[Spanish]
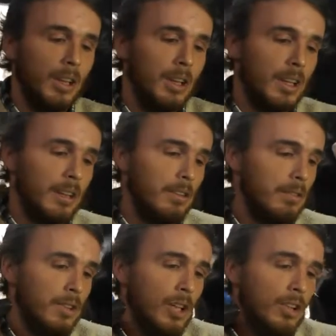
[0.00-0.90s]
Eso
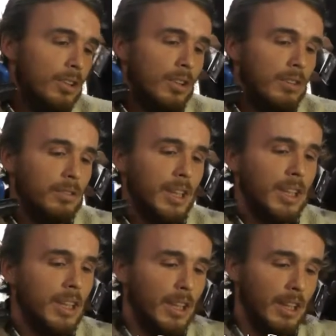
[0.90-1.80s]
está no, no.
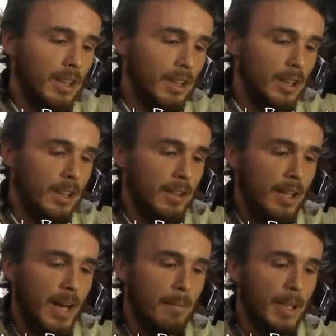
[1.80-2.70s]
Eh,
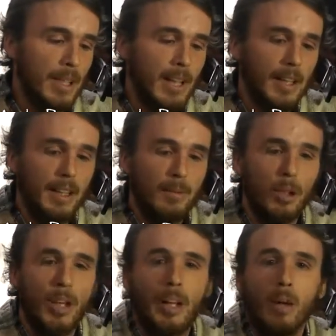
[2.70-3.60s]
las medidas,
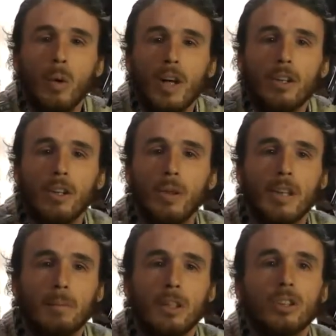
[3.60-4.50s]
digamos, de resguardo de
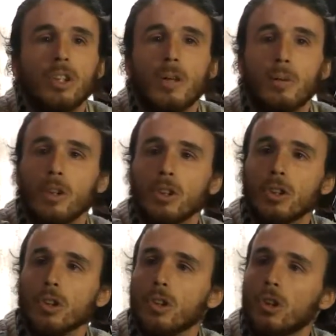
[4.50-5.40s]
nuestra persona, bueno,
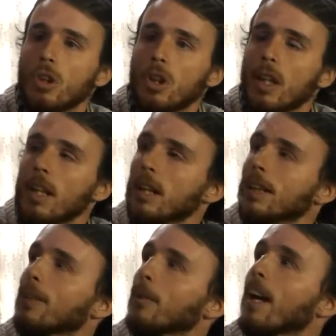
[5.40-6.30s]
eso
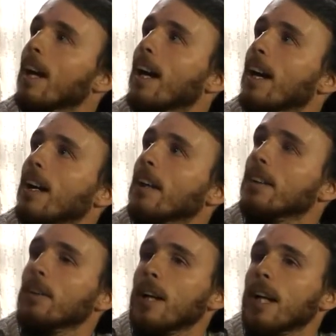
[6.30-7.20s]
deberá,
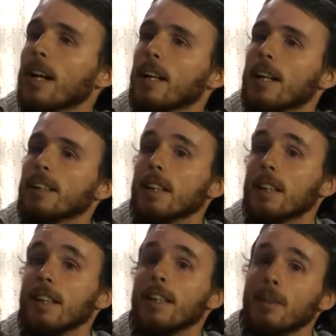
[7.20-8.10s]
deberá encargarse
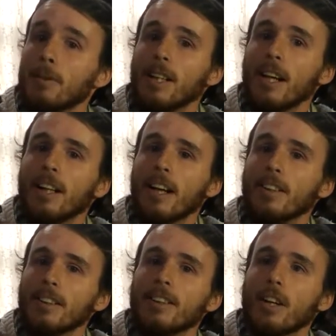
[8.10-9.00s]
quienes deberían
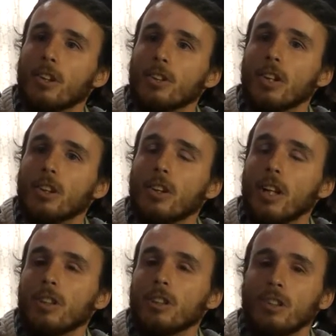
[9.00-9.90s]
garantizarnos ciertos
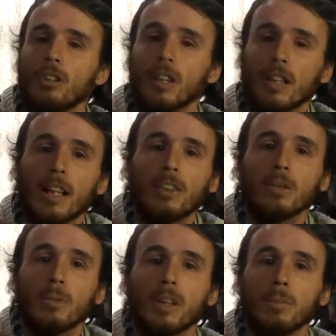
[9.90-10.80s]
derechos, ¿no? En este
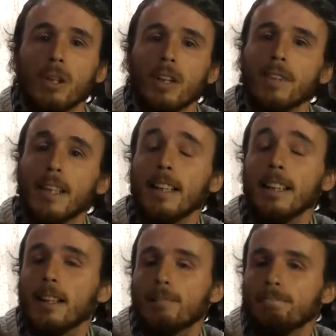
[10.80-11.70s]
caso, por ejemplo, la
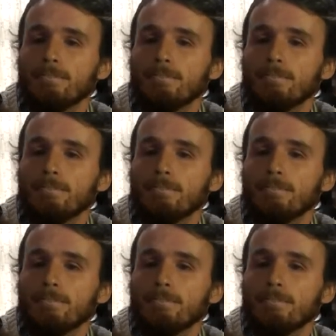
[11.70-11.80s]
Fiscalía.